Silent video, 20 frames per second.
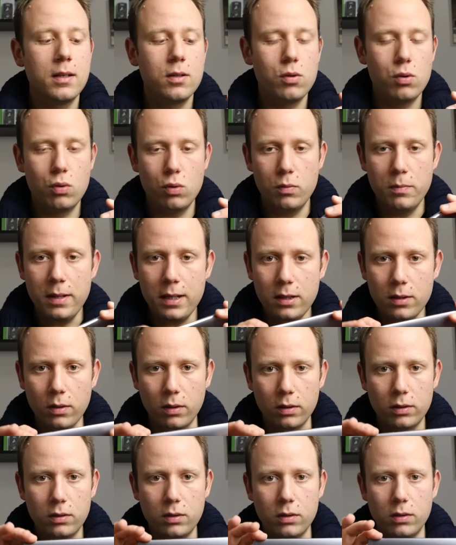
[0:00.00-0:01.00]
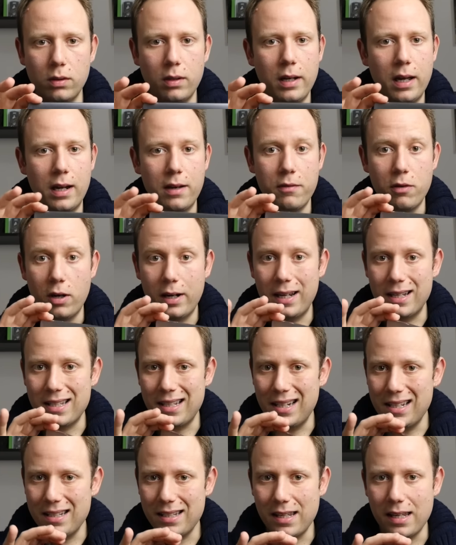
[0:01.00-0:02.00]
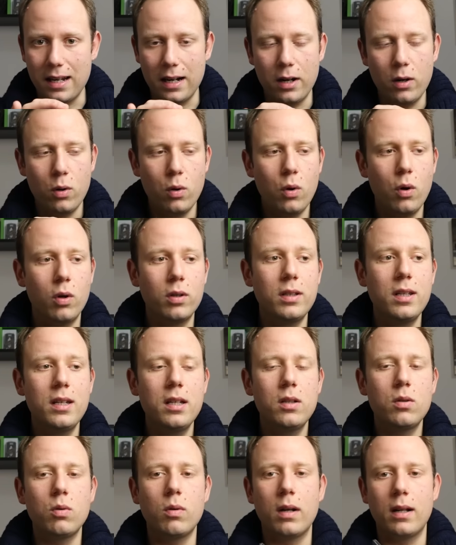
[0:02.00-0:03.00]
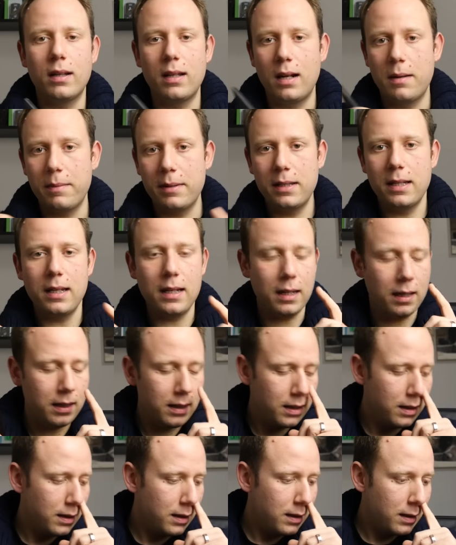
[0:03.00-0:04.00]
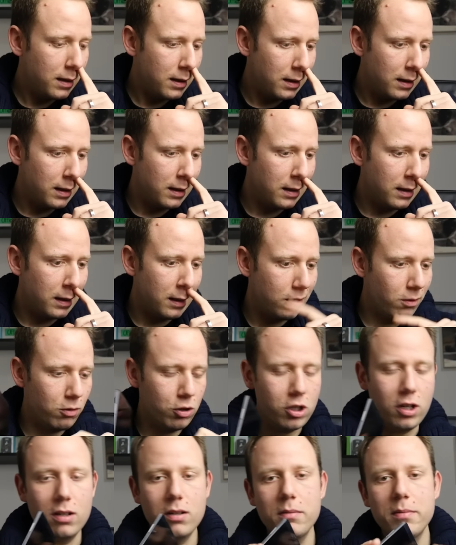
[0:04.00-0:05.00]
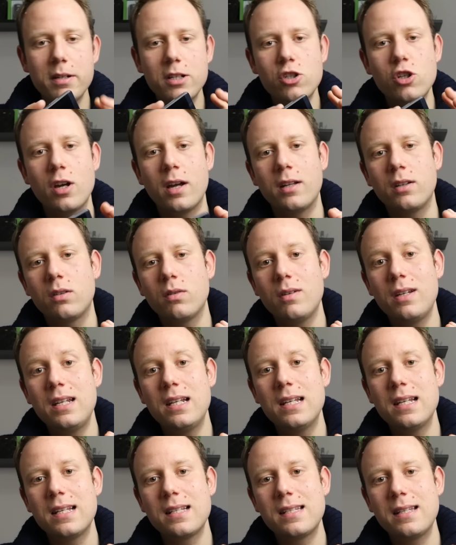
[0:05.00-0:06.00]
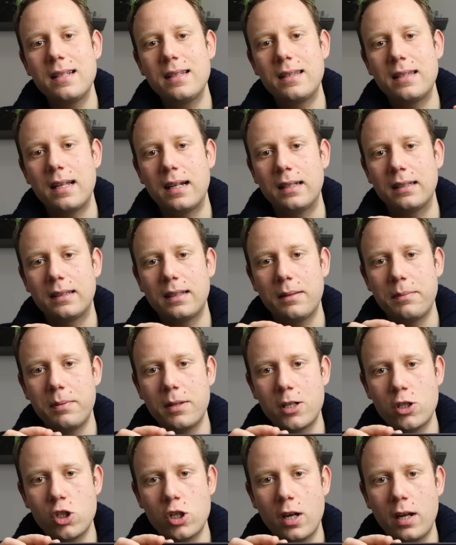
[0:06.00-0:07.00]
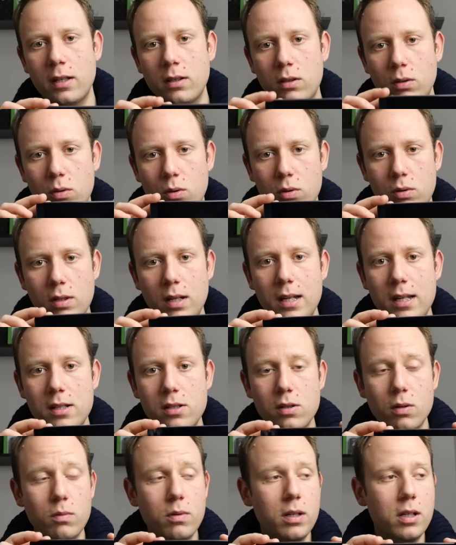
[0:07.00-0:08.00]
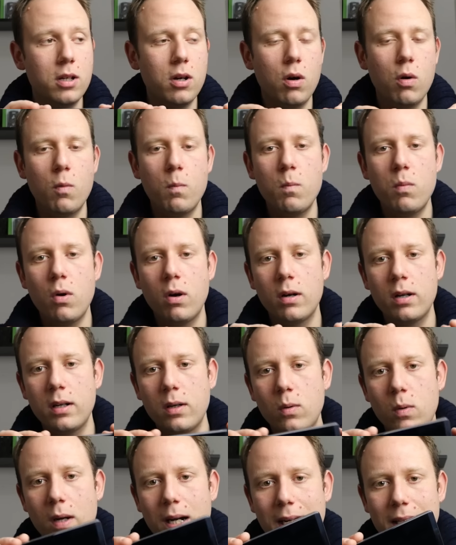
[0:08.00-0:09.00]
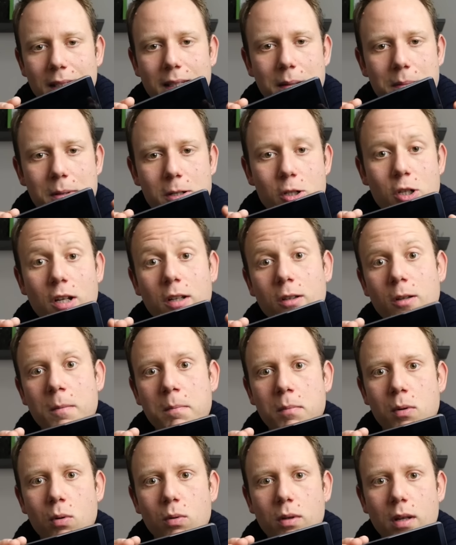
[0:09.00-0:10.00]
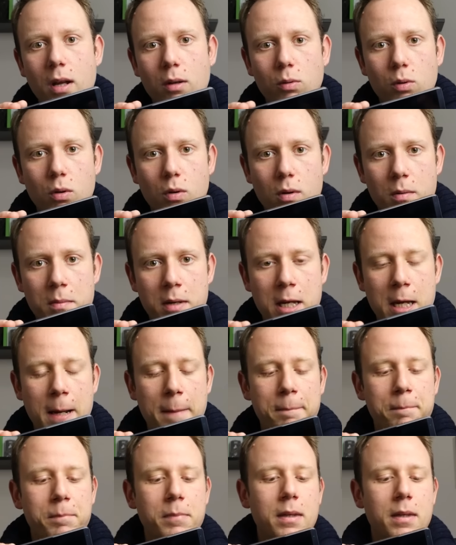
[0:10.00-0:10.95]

su Mate 8 arrivo a casa la sera o addirittura dalla mattina eh, col 100% il 70% di utilizzo, quindi ho un buon 40% in più di autonomia.